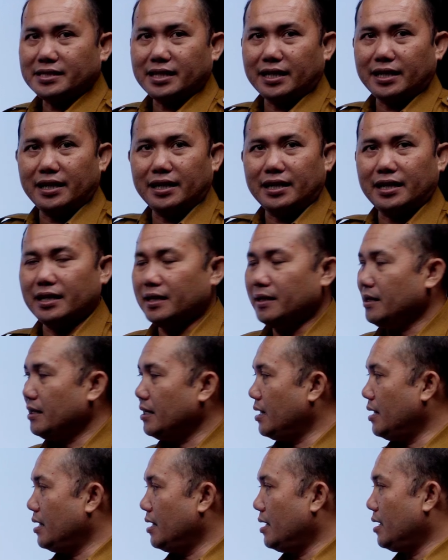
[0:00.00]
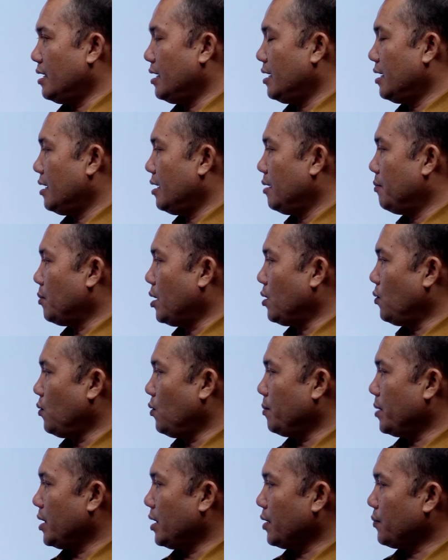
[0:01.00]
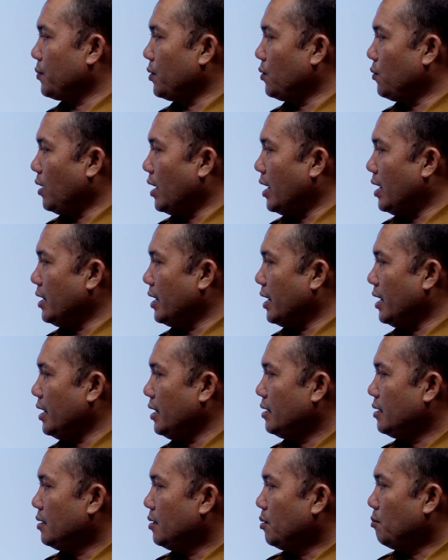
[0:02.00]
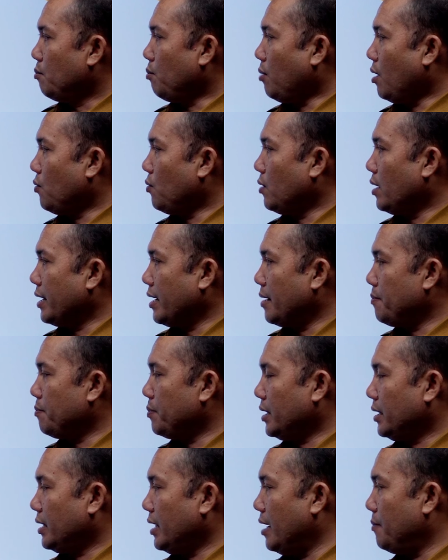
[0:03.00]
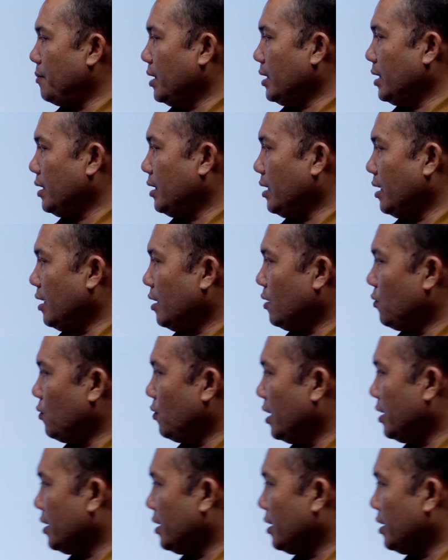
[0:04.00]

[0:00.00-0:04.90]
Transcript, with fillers: sedikit uh, eh, mengurangi ulang ya bahwa yang pertama kita lakukan